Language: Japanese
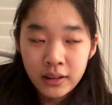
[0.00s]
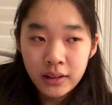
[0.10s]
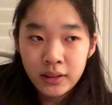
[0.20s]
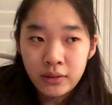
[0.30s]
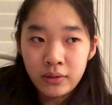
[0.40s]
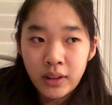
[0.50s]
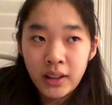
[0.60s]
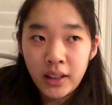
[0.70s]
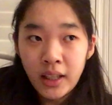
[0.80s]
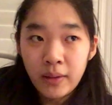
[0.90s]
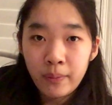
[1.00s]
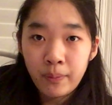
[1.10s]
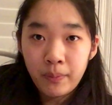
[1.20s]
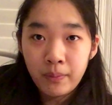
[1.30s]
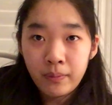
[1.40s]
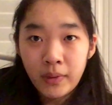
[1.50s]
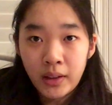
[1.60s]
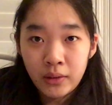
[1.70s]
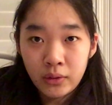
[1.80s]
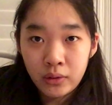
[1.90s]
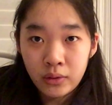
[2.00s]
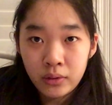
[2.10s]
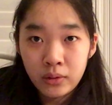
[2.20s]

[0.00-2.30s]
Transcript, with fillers: そんなにねあの